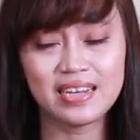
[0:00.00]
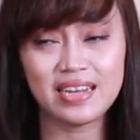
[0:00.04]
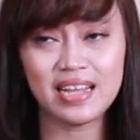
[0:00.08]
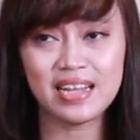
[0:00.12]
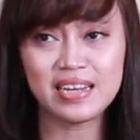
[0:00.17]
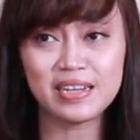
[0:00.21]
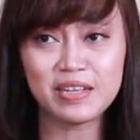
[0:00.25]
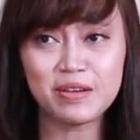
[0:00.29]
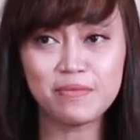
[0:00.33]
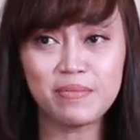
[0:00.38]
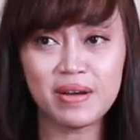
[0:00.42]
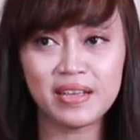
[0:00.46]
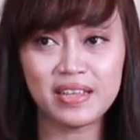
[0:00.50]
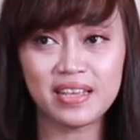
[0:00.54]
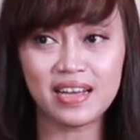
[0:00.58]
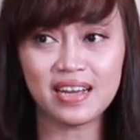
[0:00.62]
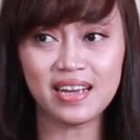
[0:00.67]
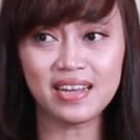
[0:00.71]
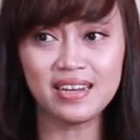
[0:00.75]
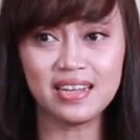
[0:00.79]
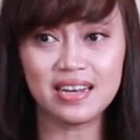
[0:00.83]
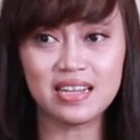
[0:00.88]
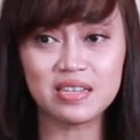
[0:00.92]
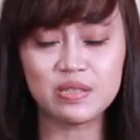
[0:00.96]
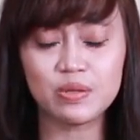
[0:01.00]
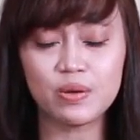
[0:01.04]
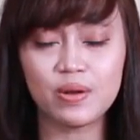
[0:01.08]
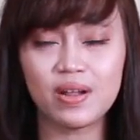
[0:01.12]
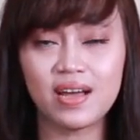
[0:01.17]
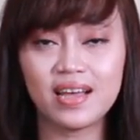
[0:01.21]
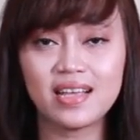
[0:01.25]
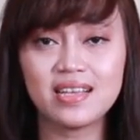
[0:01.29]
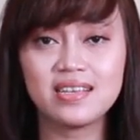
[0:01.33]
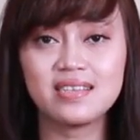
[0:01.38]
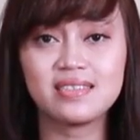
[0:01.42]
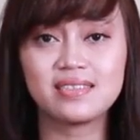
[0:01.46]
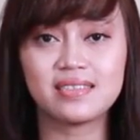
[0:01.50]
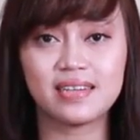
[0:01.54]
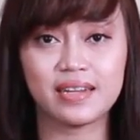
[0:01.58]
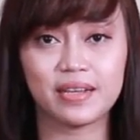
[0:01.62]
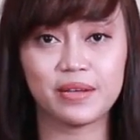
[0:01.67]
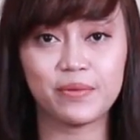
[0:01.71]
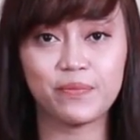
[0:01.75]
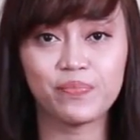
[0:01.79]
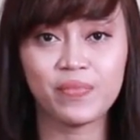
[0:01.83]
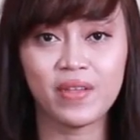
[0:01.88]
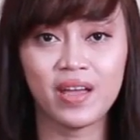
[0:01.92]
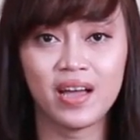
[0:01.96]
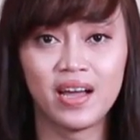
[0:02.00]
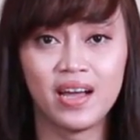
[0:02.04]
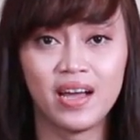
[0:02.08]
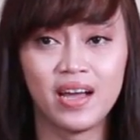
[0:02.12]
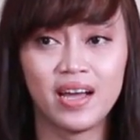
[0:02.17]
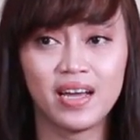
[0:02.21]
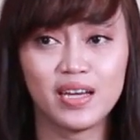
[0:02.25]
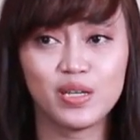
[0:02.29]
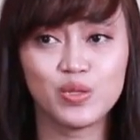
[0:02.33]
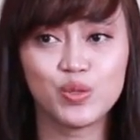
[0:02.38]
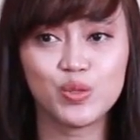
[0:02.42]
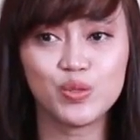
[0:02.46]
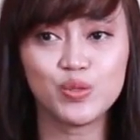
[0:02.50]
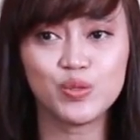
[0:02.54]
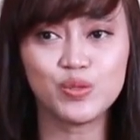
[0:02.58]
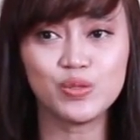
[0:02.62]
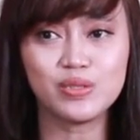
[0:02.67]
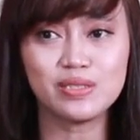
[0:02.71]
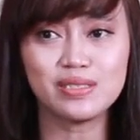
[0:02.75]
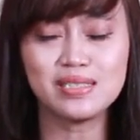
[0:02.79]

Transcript: Dan kebanyakan dari seorang istri itu